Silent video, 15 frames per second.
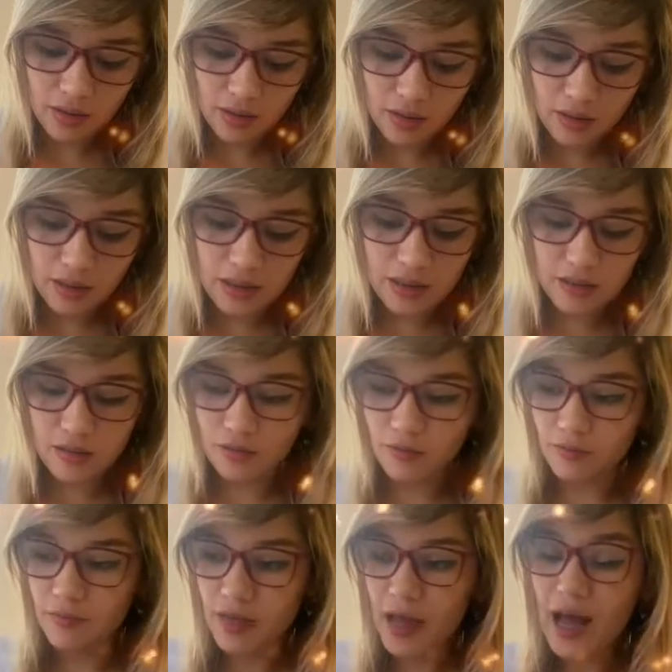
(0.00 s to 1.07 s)
Listo.
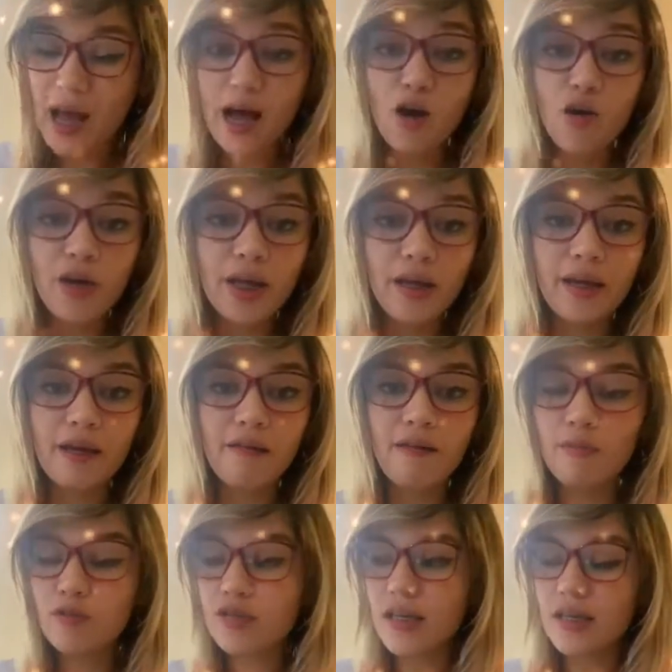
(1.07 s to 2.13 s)
Ahora, ¿qué
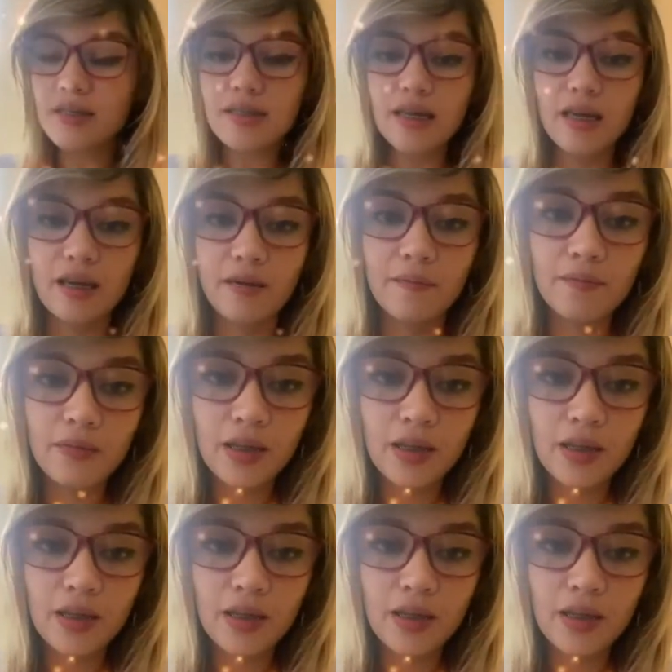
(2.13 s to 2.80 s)
vamos a hacer?